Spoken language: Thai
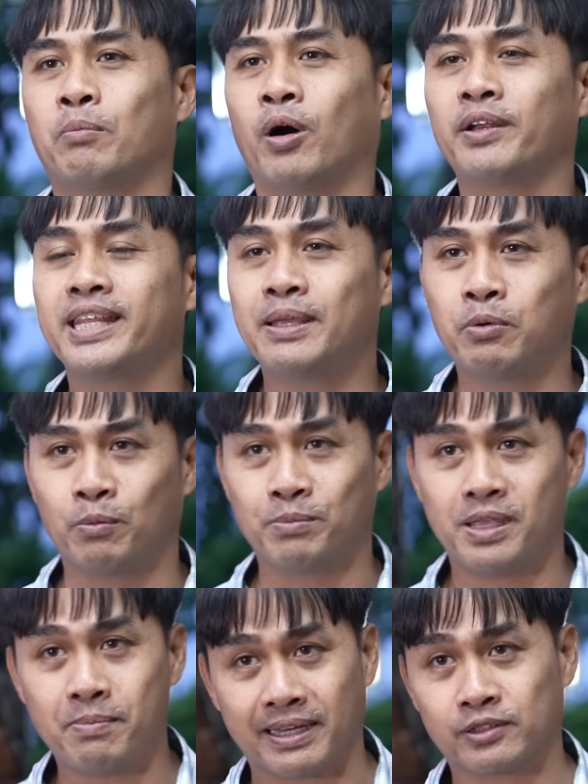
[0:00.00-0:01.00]
พอดีผม
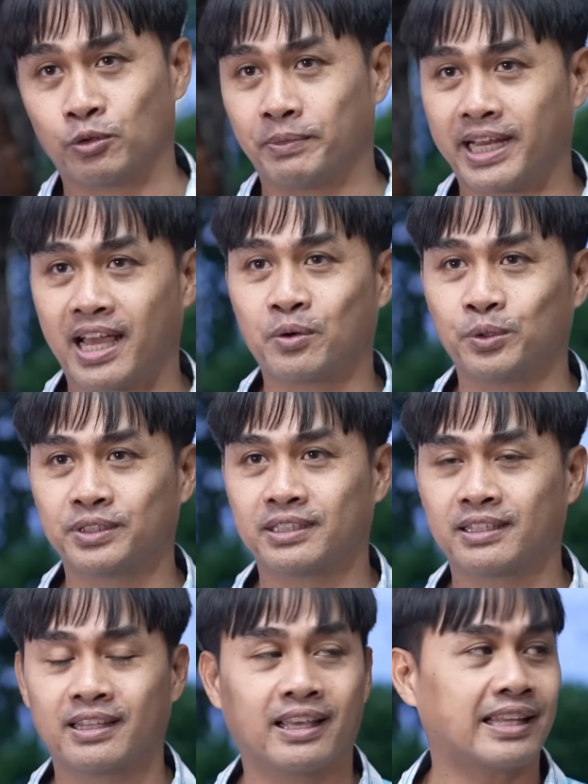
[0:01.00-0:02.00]
มีบัตรสมนาคุณ
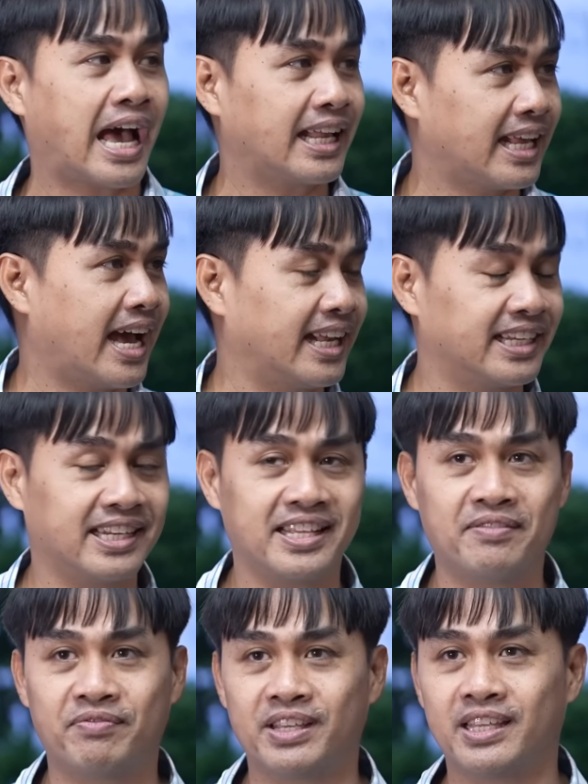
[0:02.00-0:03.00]
ทานอาหารใน
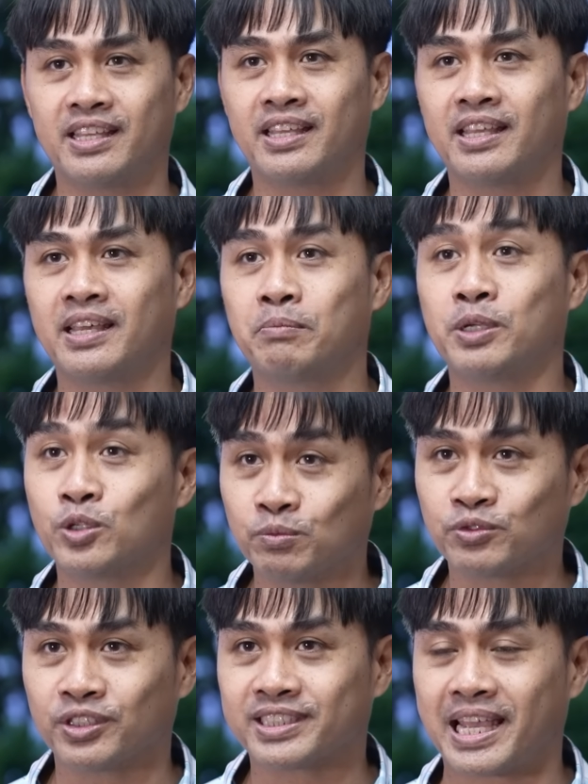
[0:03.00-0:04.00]
นี้ฟรีพี่จุ๋ม
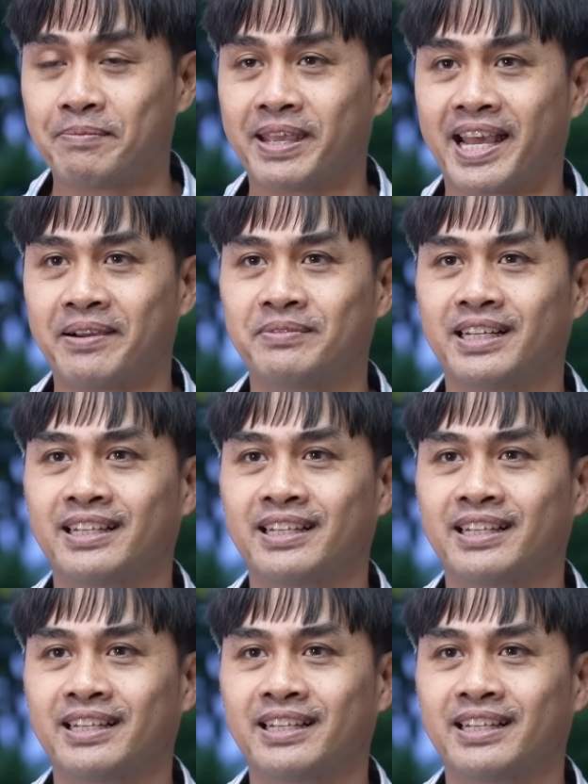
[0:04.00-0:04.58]
สนใจไหมครับ